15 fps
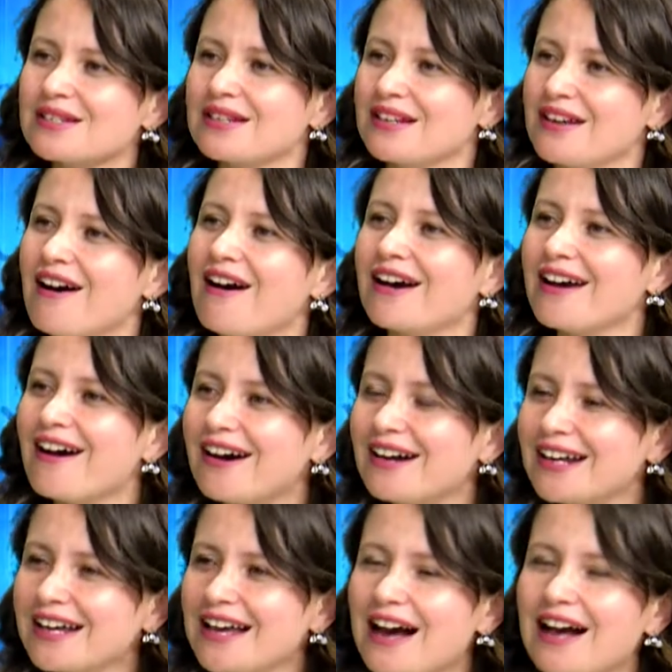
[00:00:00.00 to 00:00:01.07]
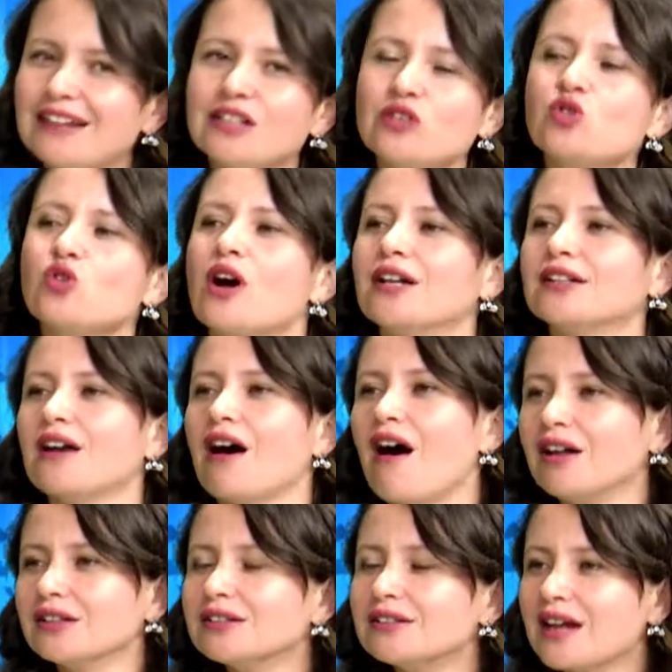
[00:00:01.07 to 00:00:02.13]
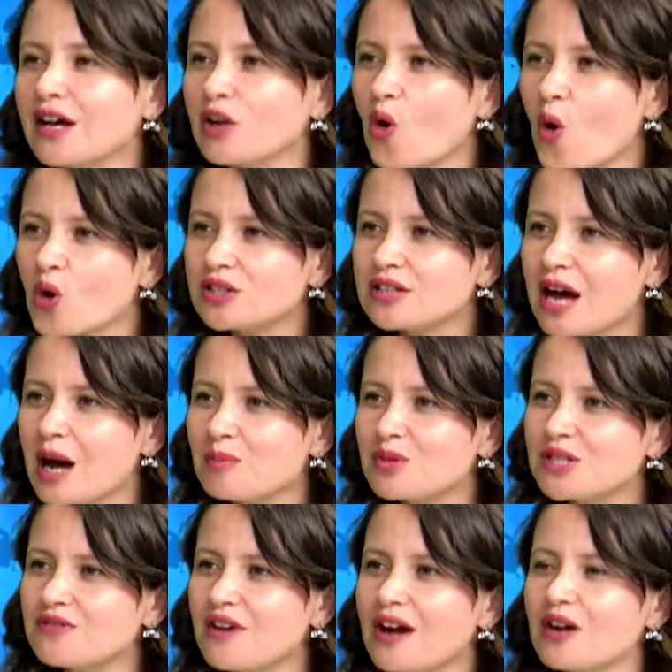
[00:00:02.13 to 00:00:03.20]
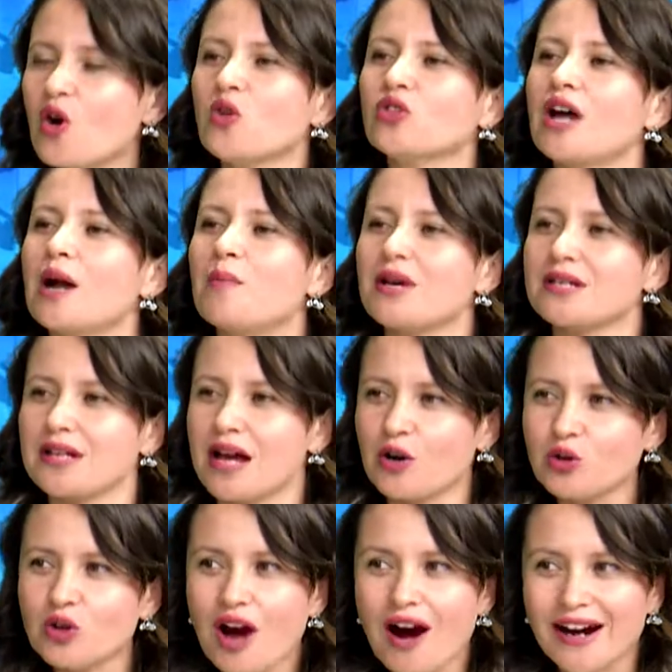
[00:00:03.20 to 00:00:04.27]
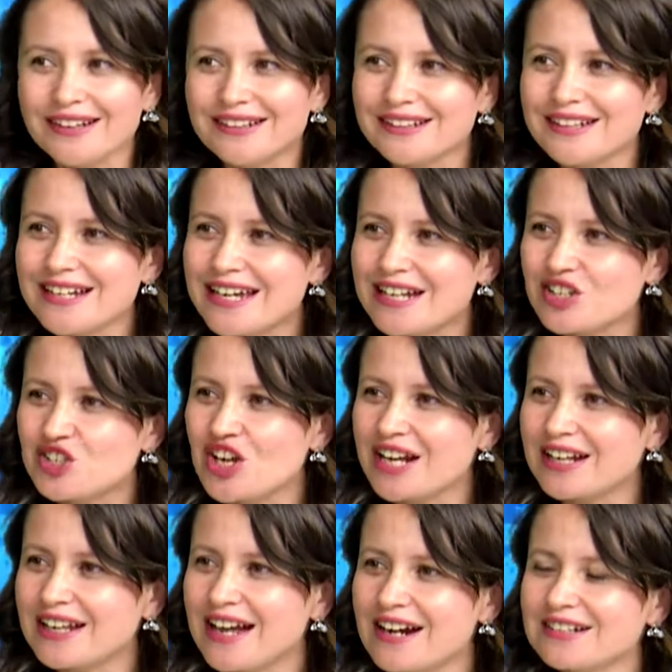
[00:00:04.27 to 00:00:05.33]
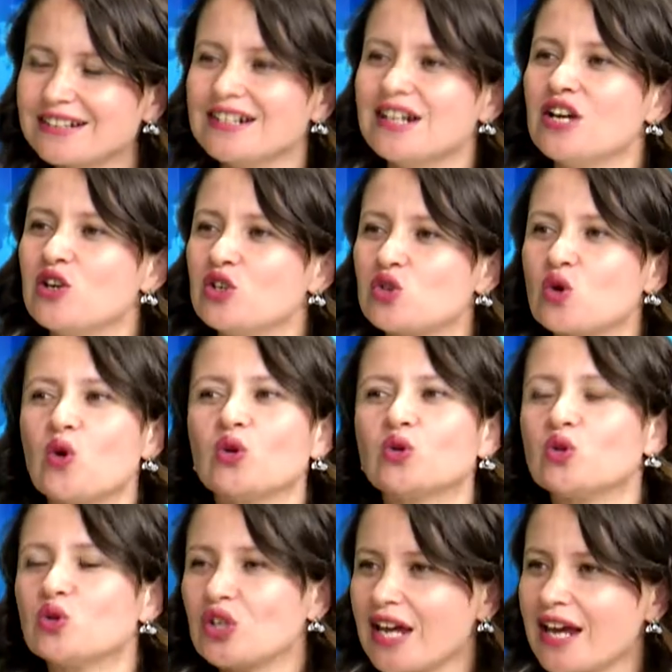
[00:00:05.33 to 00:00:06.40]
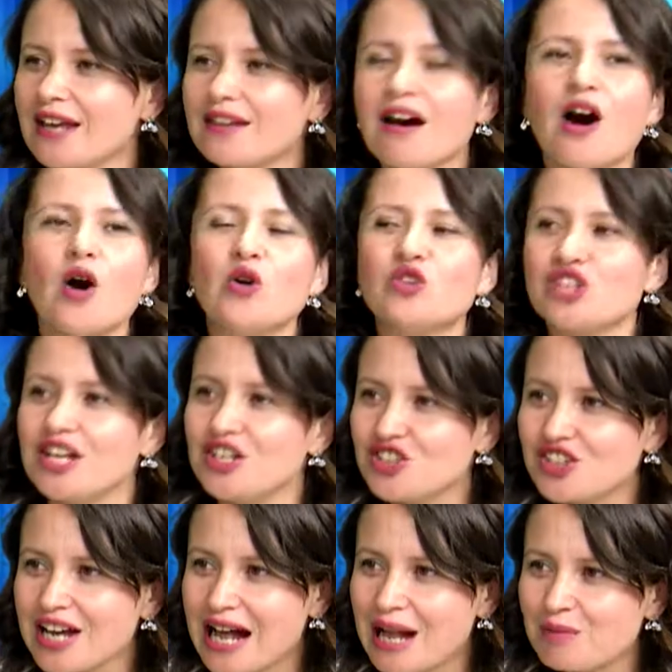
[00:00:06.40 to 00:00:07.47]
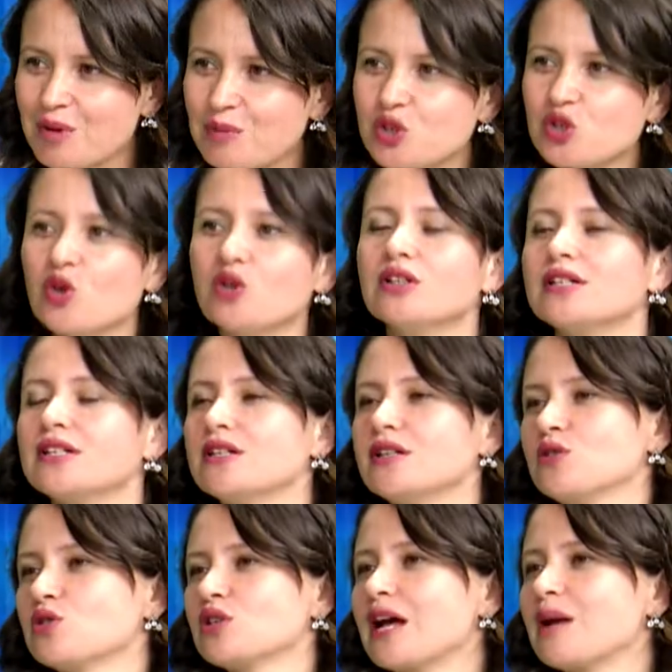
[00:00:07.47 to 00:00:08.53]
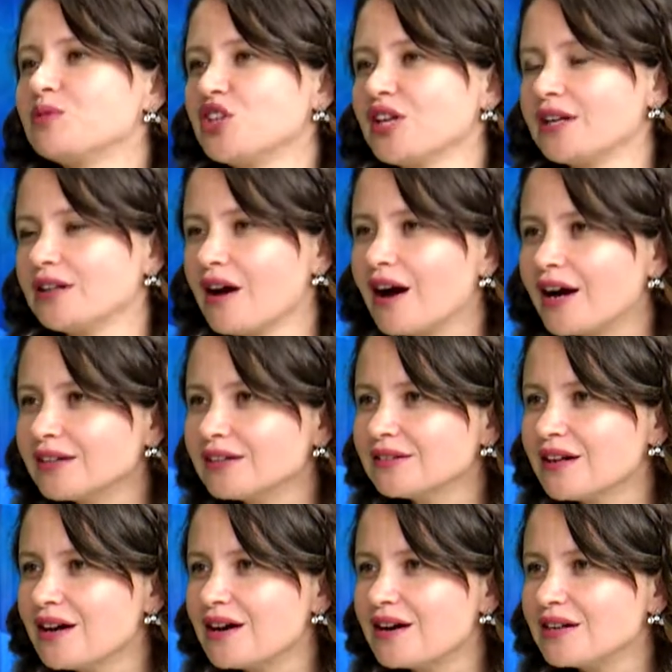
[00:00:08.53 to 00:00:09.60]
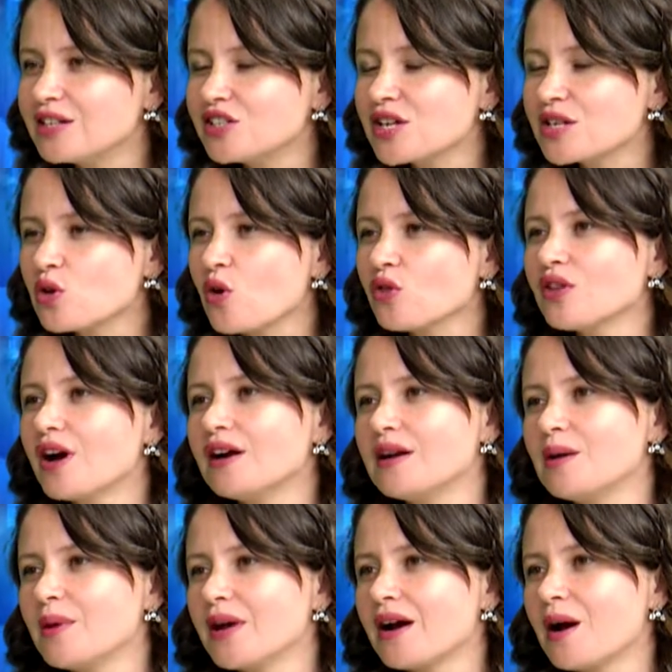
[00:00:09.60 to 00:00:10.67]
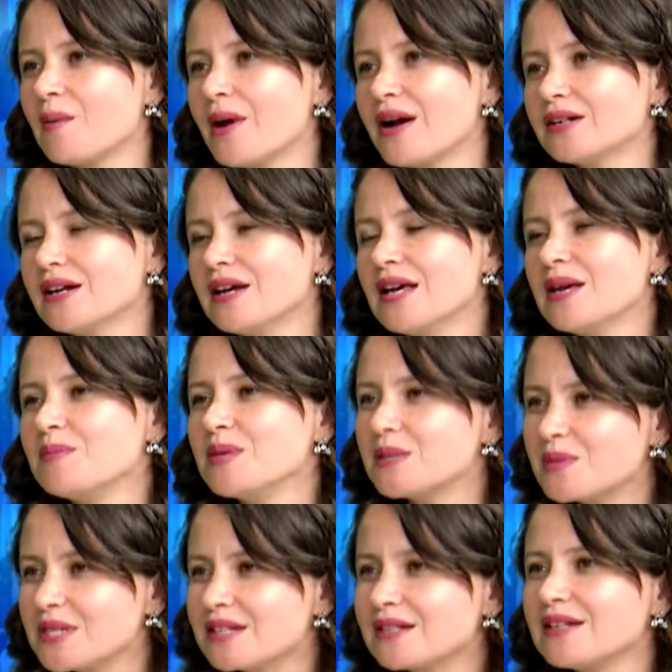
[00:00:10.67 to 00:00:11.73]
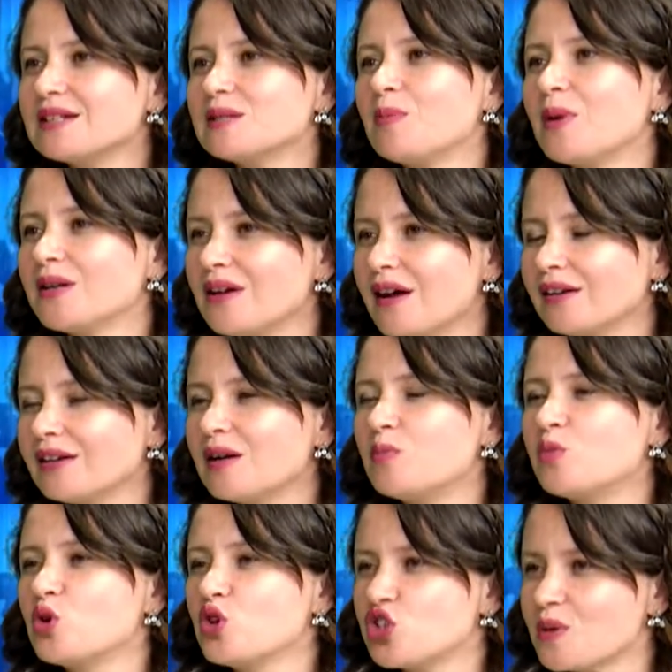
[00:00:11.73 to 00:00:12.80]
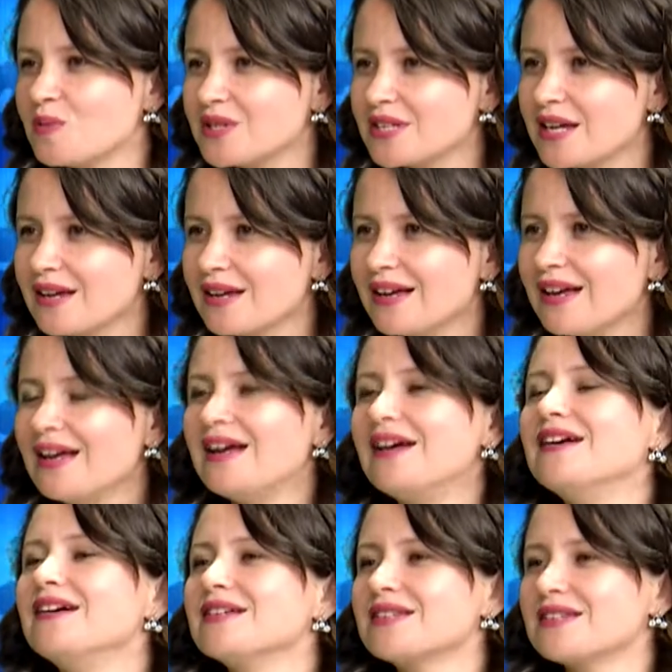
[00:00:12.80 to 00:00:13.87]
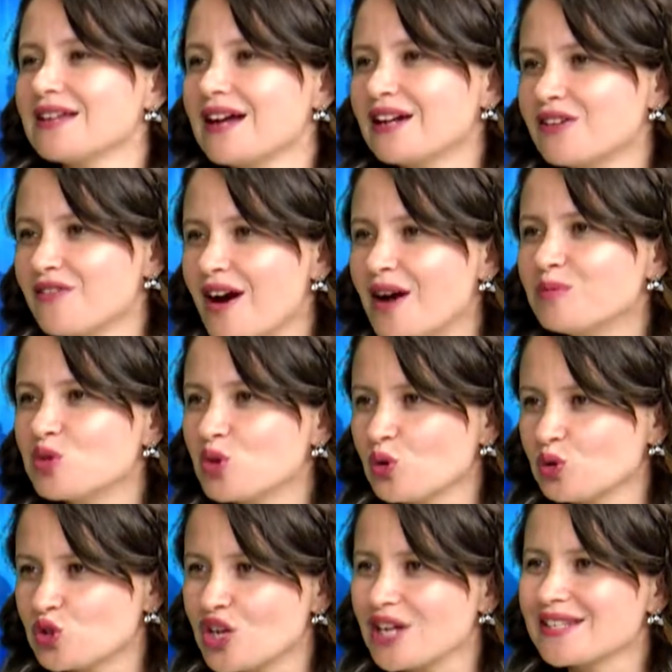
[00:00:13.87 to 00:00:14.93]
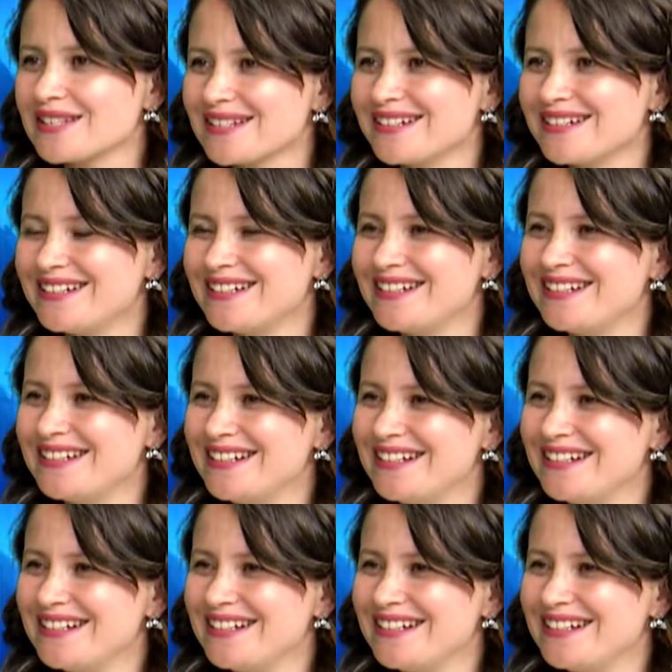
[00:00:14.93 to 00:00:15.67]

nihai hale geldi. Şu anda 6 tane ortağımız var. Onlar pazar günü Aydın'a gelecekler. Çoğu Türkiye'ye daha önce hiç gelmemiş. Onları güzel bir şekilde Aydın'da ağırlayacağız. Onlarla beraber biz bisikleti pedalla projemize e, start vermiş olacağız. Hı hı, şimdi aslında